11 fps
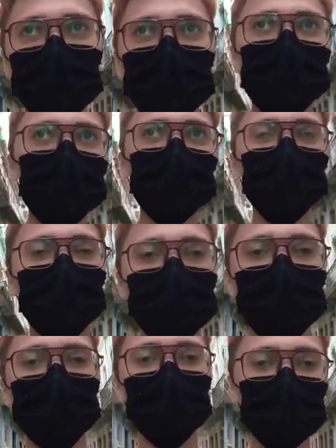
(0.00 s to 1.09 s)
к таксисту,
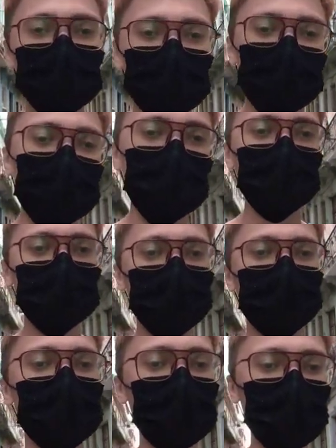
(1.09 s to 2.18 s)
один из
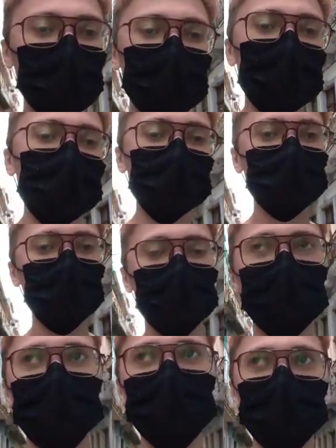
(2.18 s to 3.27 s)
вариантов,
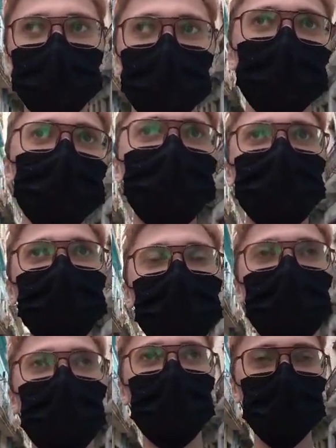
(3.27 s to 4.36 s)
поменять у него.
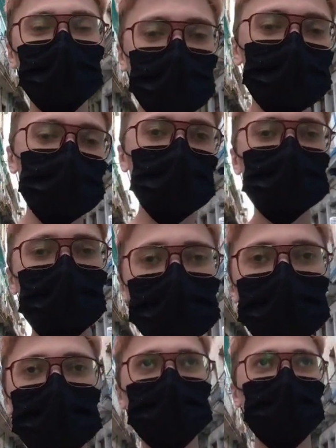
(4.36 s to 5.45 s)
Ну, если
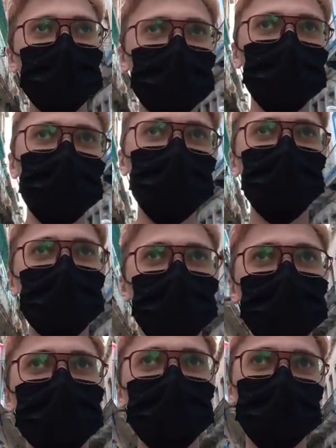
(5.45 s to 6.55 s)
один откажет, то другой
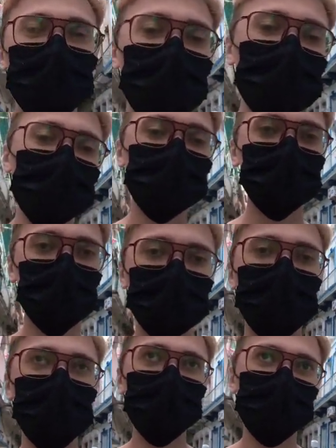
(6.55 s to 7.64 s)
э,
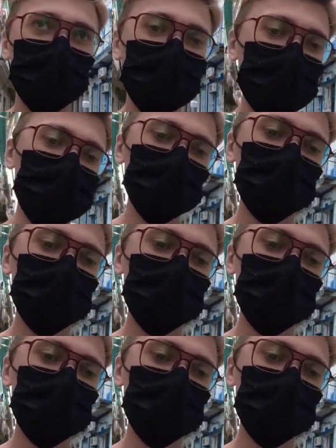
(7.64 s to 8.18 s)
там наберет пару